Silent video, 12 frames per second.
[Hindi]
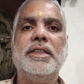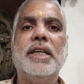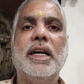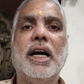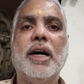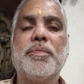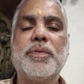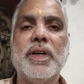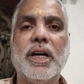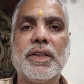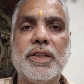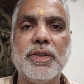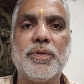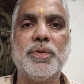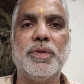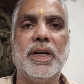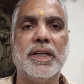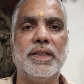ये आपकी अति
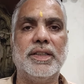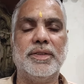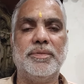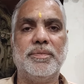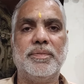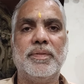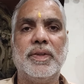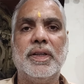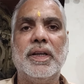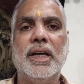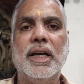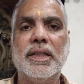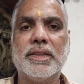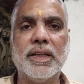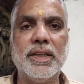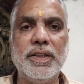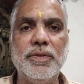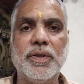खुददारी है ऐसा
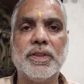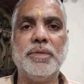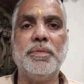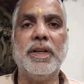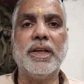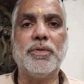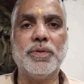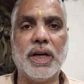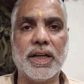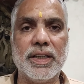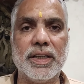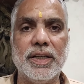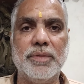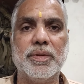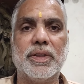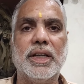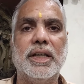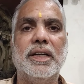नहीं होना चाहिए मैंने एक उदाहरण के लिए
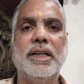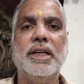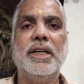बताया